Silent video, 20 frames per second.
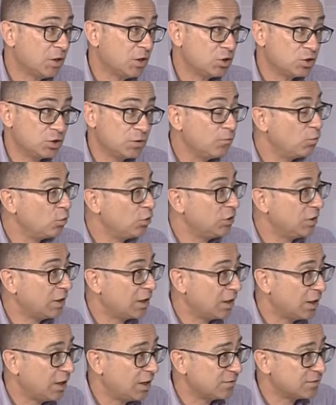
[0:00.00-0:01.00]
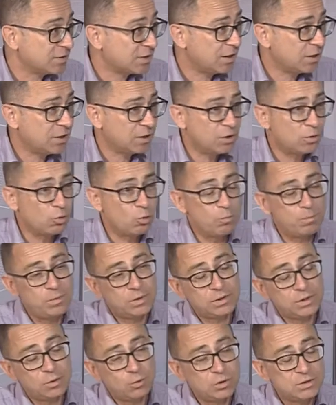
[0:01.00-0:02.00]
живой николаевской группы,
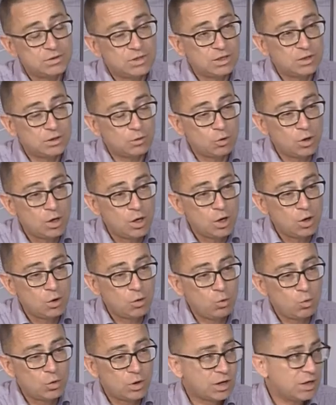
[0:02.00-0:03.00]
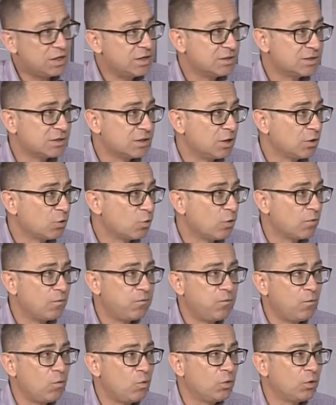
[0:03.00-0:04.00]
такой, знаете, такой украинский
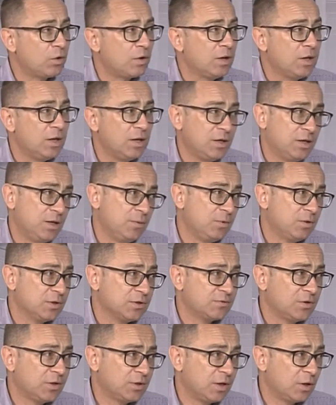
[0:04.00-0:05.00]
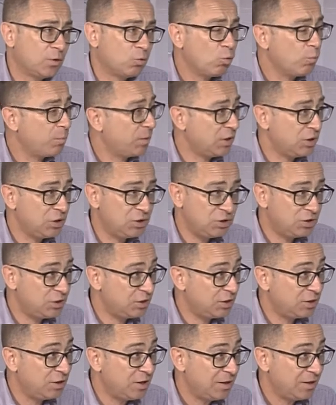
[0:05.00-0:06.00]
рок-фолк, я бы назвал, такая группа
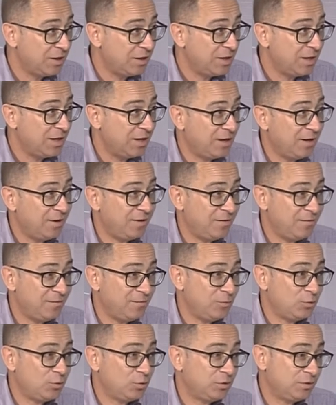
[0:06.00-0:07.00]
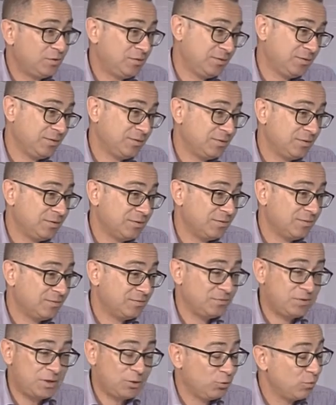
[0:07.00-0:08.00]
«Индиго». Э, вот.
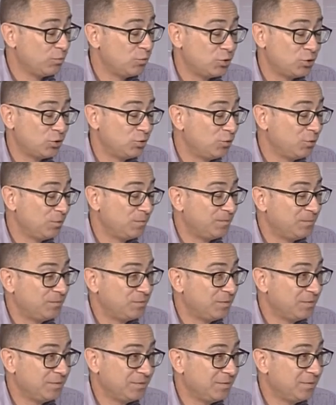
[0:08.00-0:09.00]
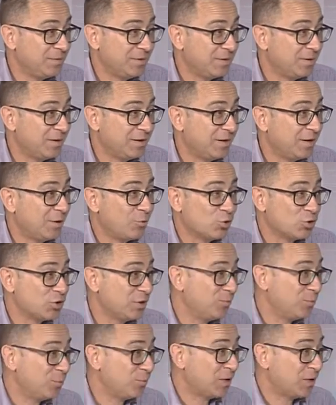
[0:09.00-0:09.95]
Я думаю, что Хорошая будет, будет